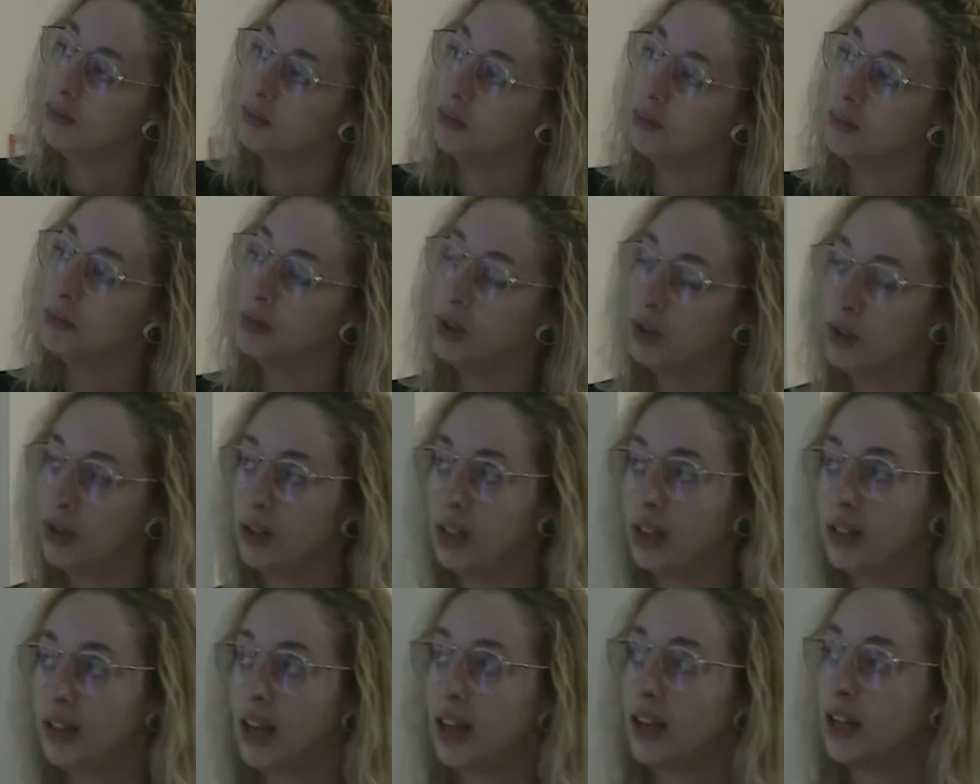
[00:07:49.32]

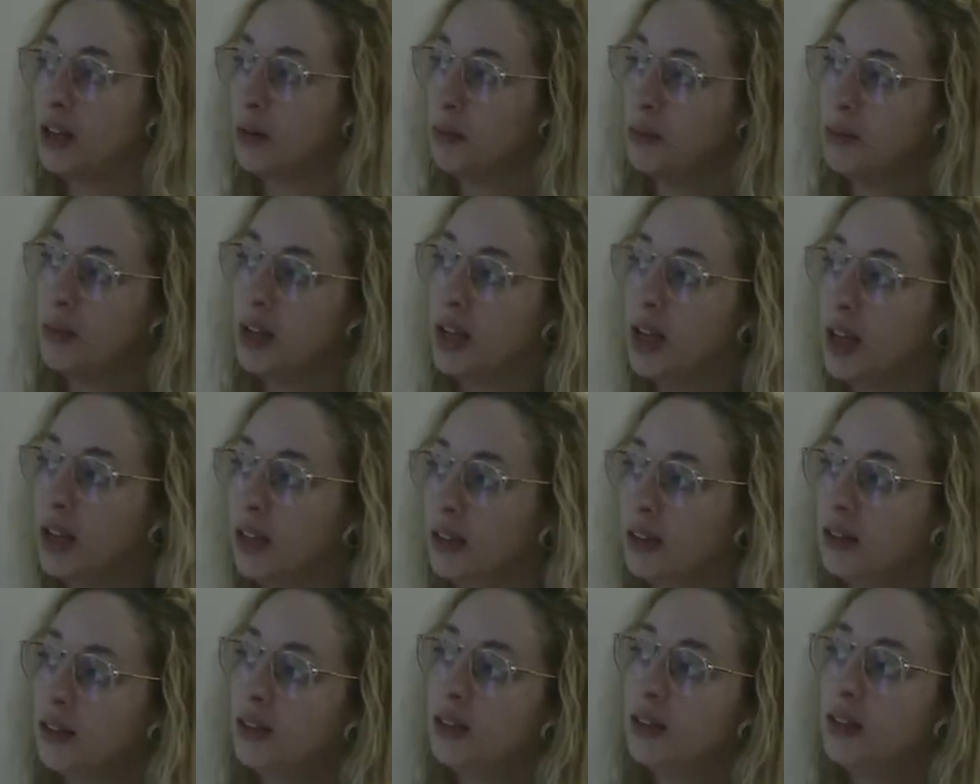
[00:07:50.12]

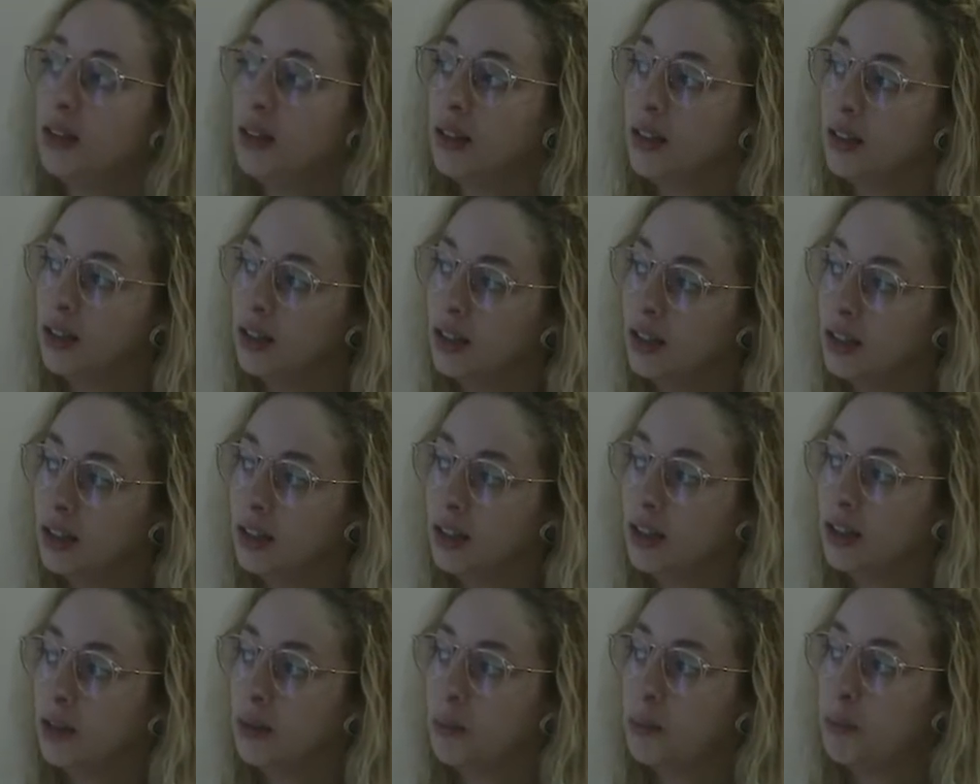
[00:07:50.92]
maioritariamente
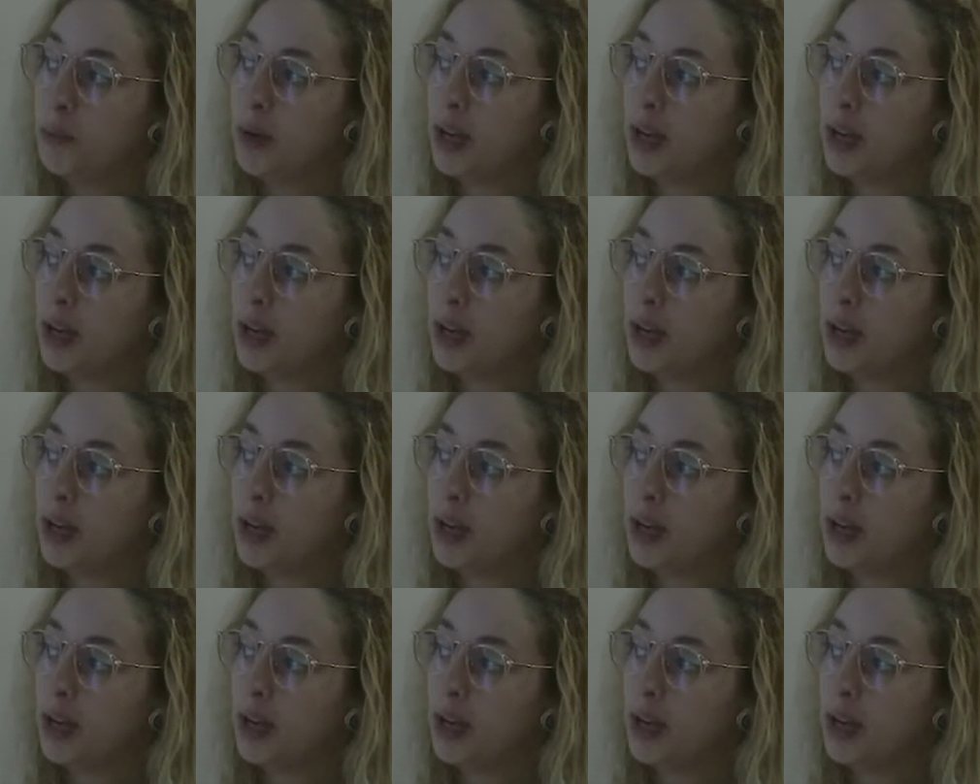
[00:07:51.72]
uh,